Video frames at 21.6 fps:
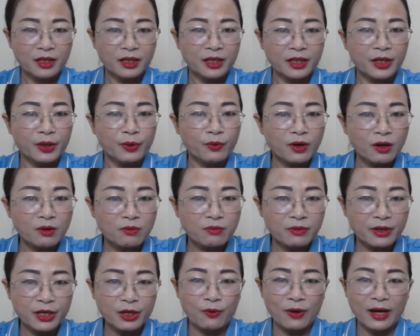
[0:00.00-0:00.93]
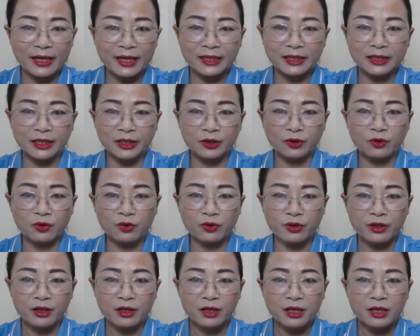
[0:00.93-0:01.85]
Nếu không yêu anh thì
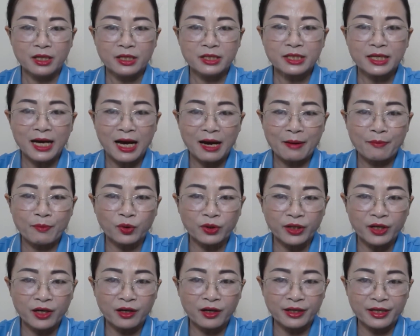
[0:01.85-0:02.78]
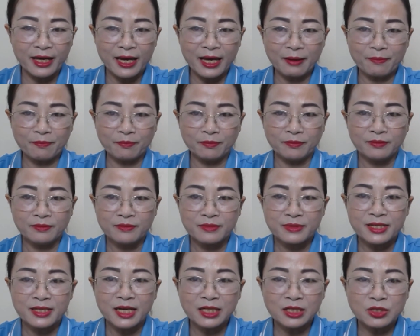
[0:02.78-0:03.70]
thôi, chứ cả một đời em,
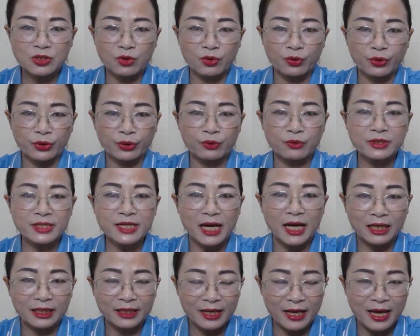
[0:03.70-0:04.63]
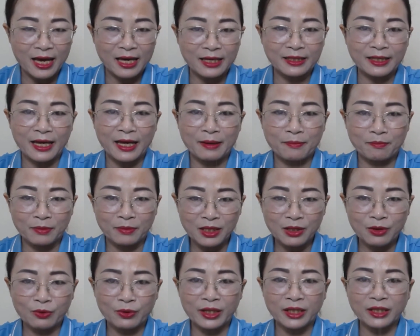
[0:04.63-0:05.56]
chắc rồi cũng chẳng ai thèm
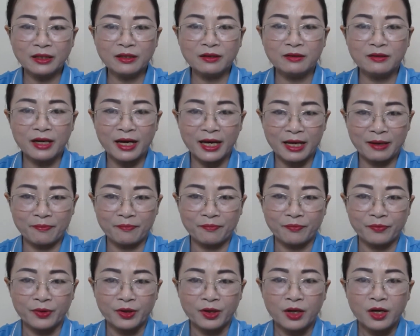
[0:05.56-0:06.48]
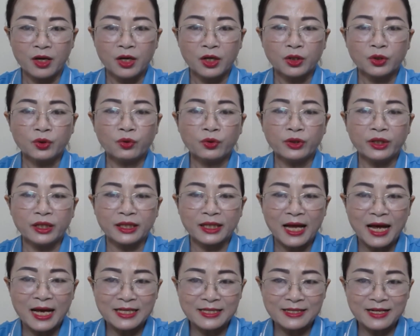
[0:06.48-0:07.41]
yêu đến thứ em. Thôi thì
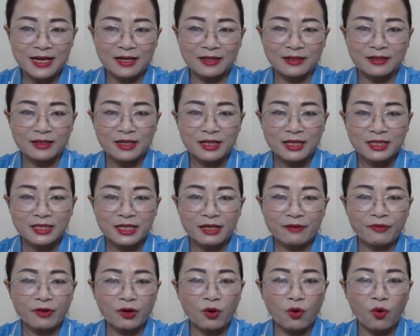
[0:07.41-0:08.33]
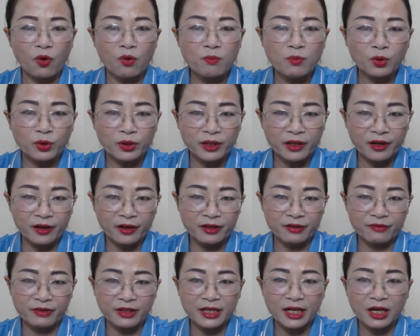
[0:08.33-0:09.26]
thà rằng sẽ phải khổ một
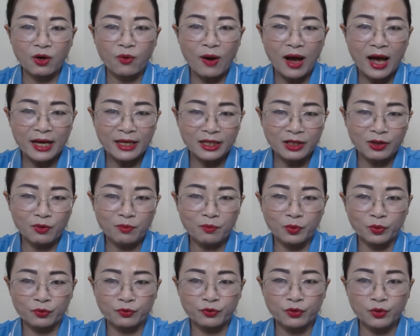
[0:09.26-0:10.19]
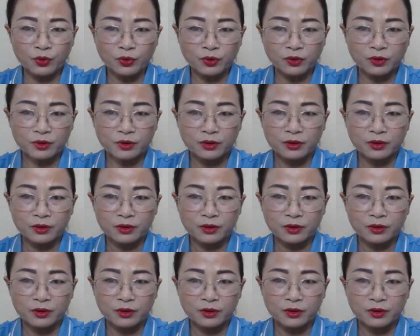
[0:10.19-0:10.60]
đời vì đã quá yêu một phút.